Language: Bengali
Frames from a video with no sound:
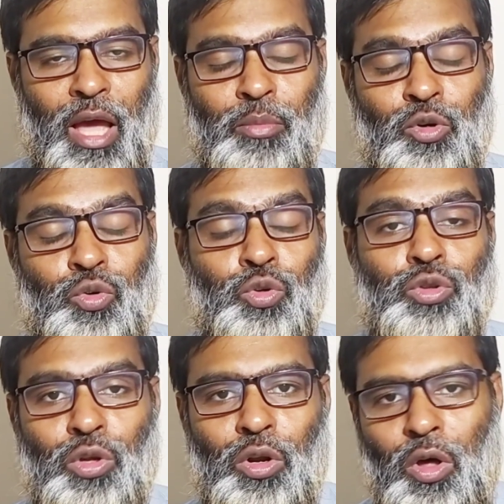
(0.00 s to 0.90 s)
এবং
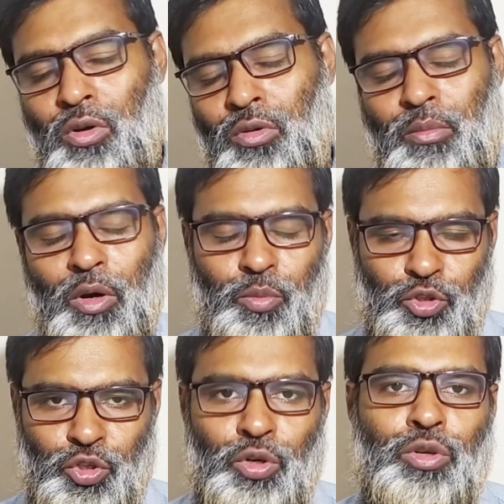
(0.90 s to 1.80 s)
গুরুতর লক্ষণ বা
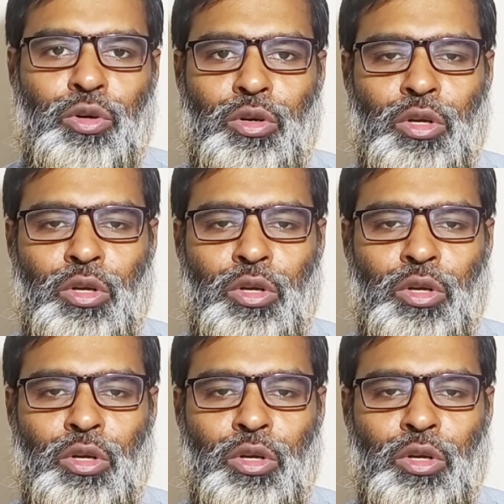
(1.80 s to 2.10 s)
উপসর্গ